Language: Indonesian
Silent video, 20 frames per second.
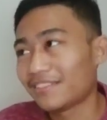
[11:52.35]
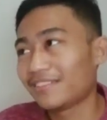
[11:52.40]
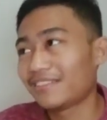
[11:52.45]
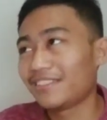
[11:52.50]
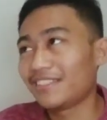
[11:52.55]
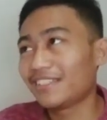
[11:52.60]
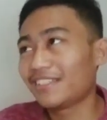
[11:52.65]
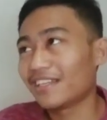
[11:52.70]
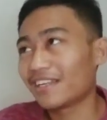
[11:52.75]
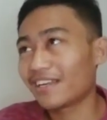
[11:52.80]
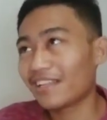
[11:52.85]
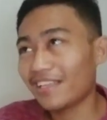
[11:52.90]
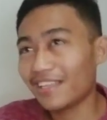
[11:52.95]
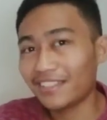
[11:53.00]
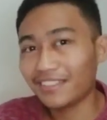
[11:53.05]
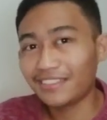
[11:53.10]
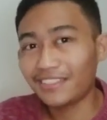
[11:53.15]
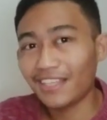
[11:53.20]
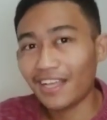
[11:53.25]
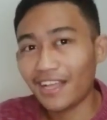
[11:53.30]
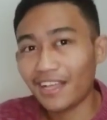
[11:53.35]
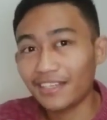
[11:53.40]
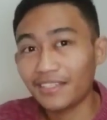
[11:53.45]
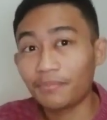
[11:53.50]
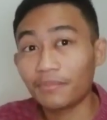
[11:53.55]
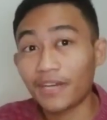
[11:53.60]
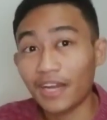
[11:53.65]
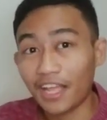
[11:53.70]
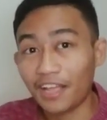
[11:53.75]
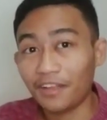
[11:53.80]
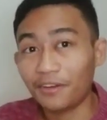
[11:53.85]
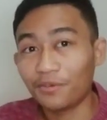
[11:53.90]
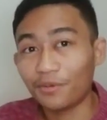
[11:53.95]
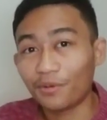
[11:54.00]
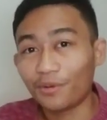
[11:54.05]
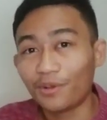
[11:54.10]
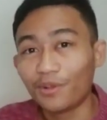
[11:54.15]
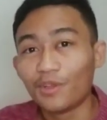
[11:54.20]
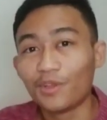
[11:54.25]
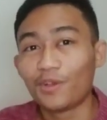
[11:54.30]
di gereja, di
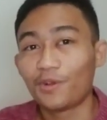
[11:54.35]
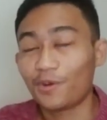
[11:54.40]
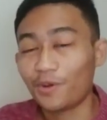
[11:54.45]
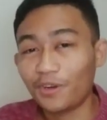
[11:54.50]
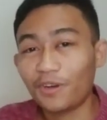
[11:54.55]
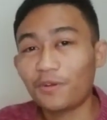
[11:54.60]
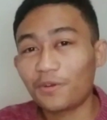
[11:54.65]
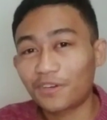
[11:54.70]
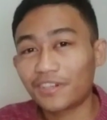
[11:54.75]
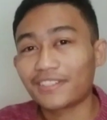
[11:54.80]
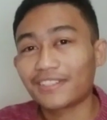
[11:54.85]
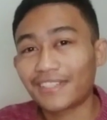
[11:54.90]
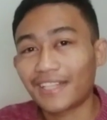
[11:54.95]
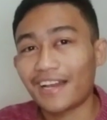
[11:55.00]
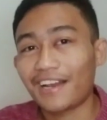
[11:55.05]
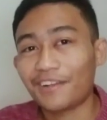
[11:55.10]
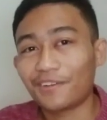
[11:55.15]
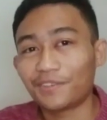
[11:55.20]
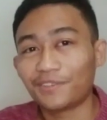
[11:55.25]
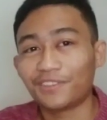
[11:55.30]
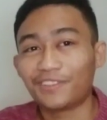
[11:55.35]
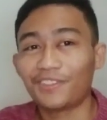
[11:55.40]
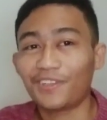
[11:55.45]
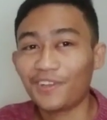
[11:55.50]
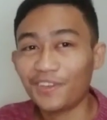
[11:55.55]
Manado, orang-orang terlaut.